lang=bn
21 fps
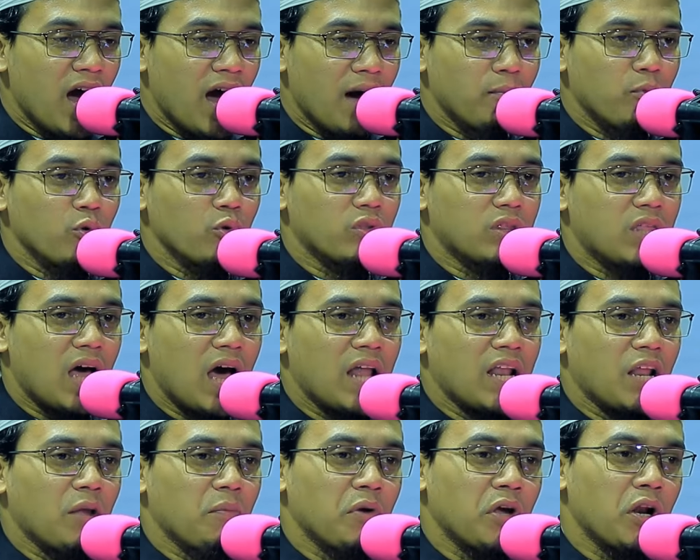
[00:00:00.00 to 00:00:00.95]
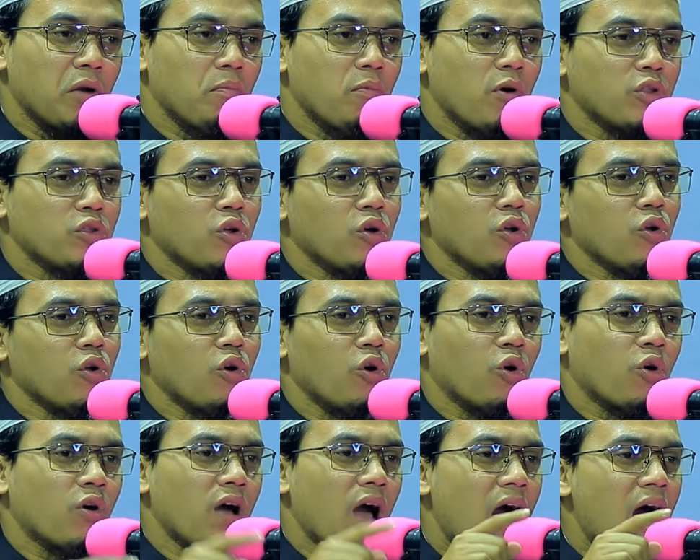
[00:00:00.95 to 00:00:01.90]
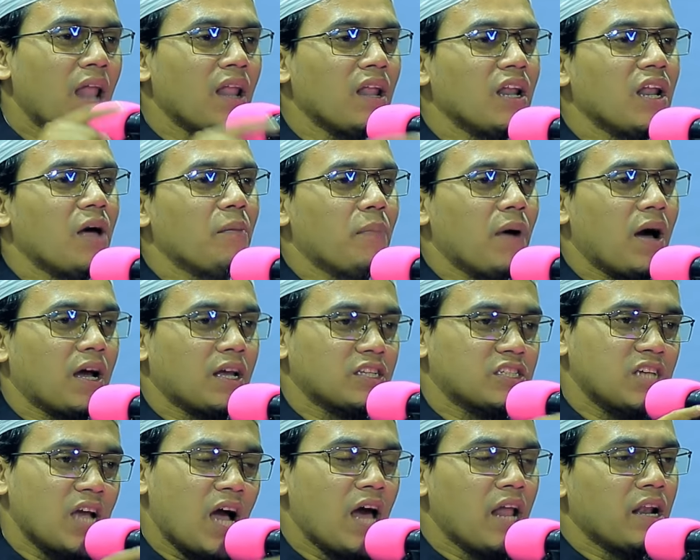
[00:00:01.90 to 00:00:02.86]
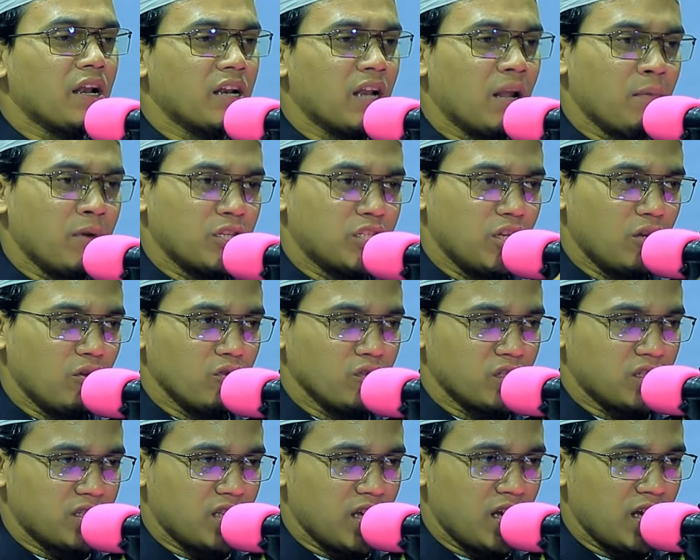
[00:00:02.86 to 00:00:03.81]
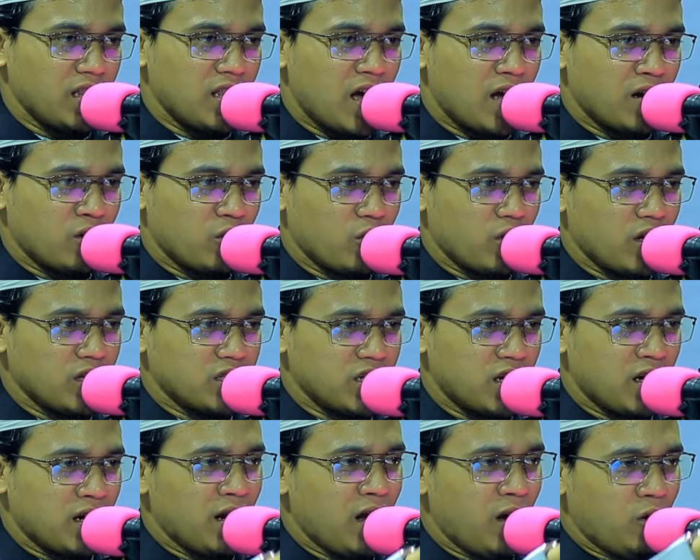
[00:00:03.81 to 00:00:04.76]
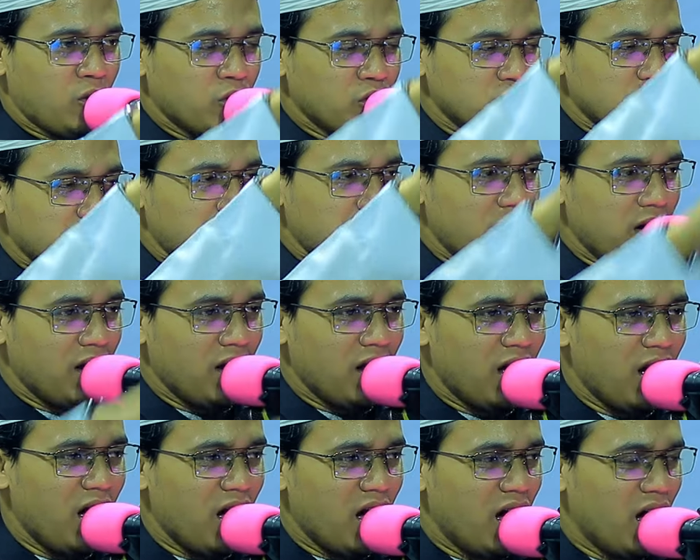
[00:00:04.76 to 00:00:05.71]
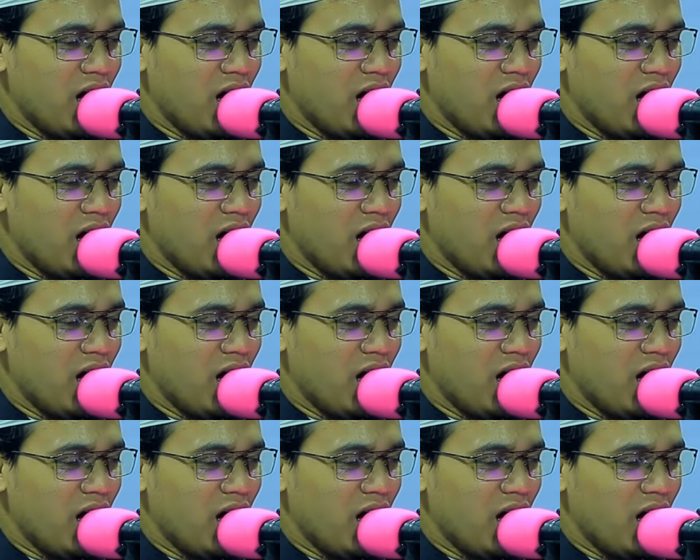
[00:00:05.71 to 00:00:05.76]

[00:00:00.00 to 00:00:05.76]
আবু তালেবের মতো লোক আল্লাহ পাক জাহান নামে চিরস্থায়ী দান করেছেন নাউজবিল্লা